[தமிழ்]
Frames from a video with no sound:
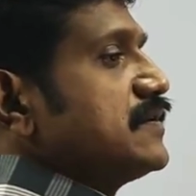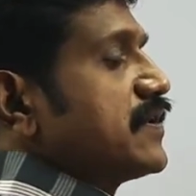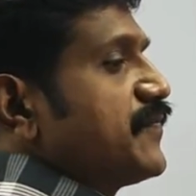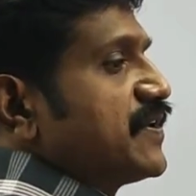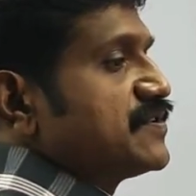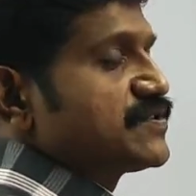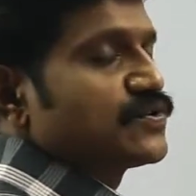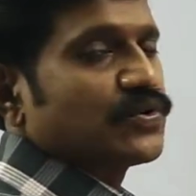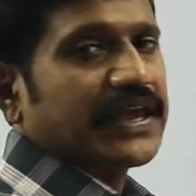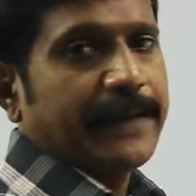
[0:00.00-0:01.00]
ரெஃபரன்ஸ்
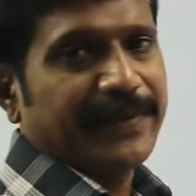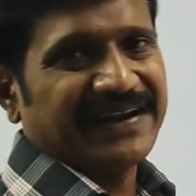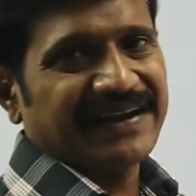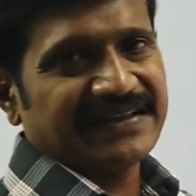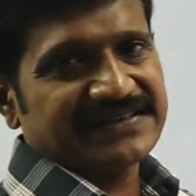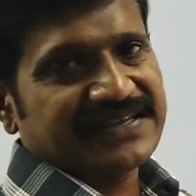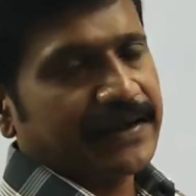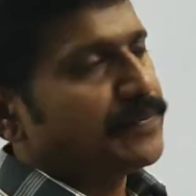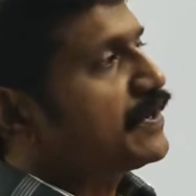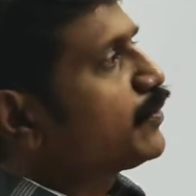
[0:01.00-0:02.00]
டு கேபிட்டல் எக்ஸ்
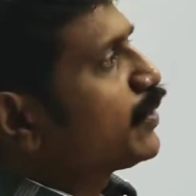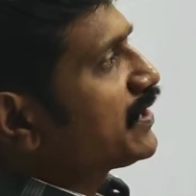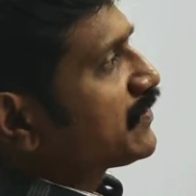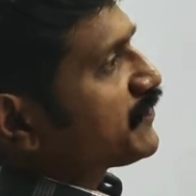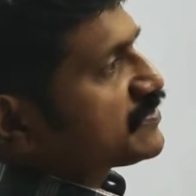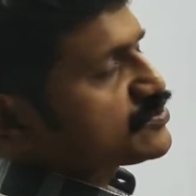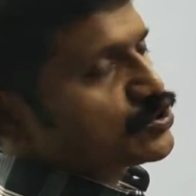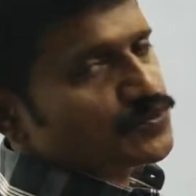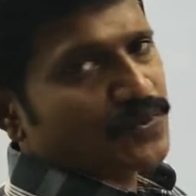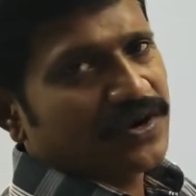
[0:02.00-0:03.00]
கேபிட்டல் ஒய் ரெஃபரன்ஸ்
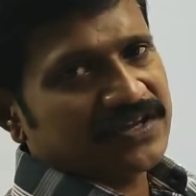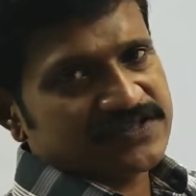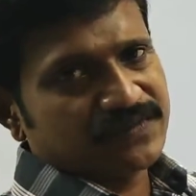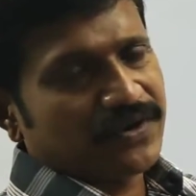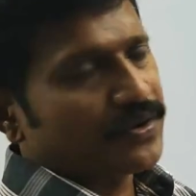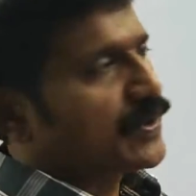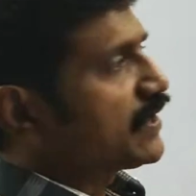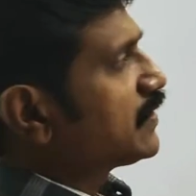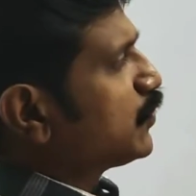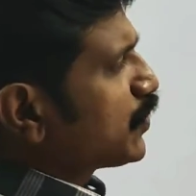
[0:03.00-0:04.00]
டு ஸ்மால் எக்ஸ் ஸ்மால்
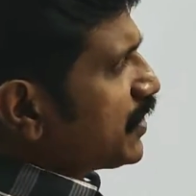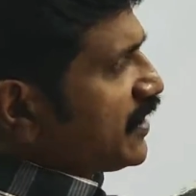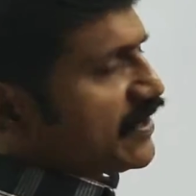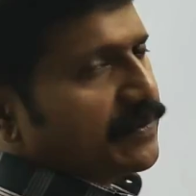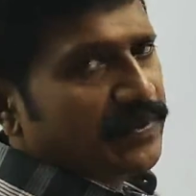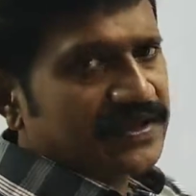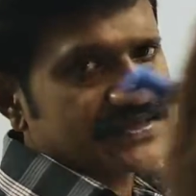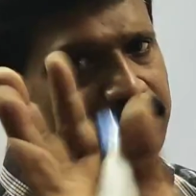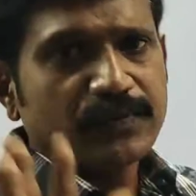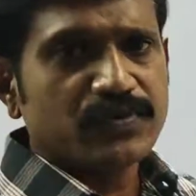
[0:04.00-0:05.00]
ஒய் ஒரே டேபிளே
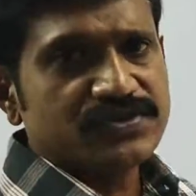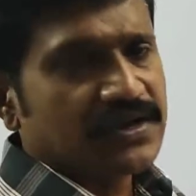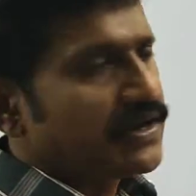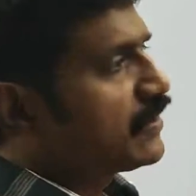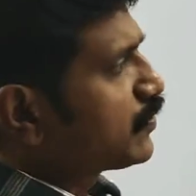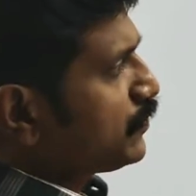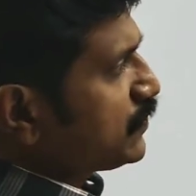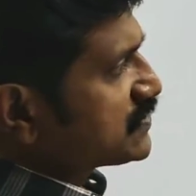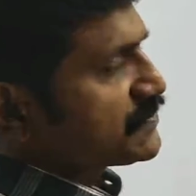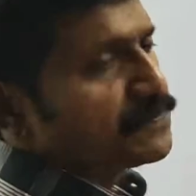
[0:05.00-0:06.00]
சம்மை முடிச்சிடலாம்
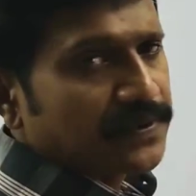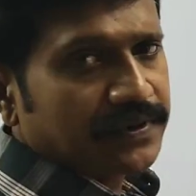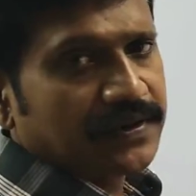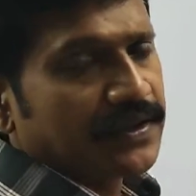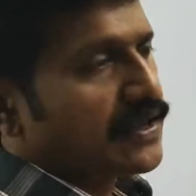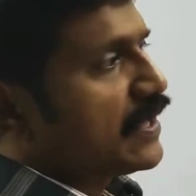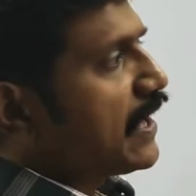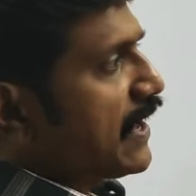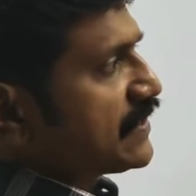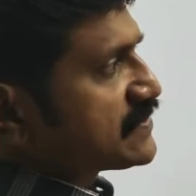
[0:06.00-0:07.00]
ரொம்ப சிம்பிள்
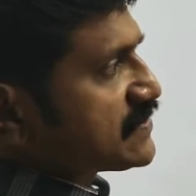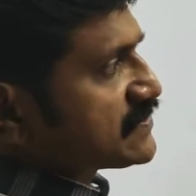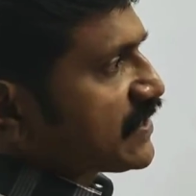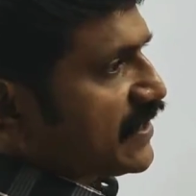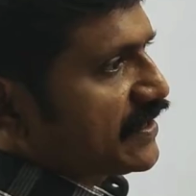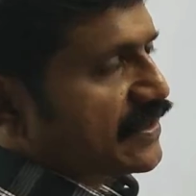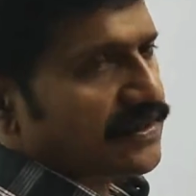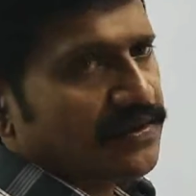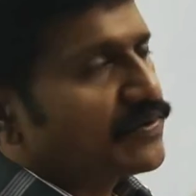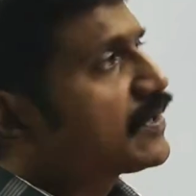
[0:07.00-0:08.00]
ஆன்சர்ஸ் ரைட்டாக
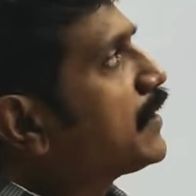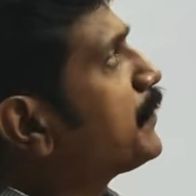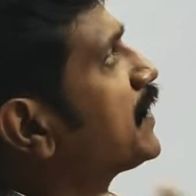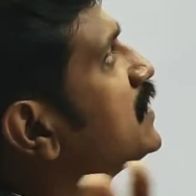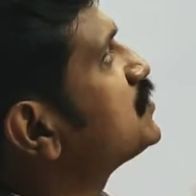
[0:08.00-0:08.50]
இருந்தால் உங்களுக்கு அப்படியே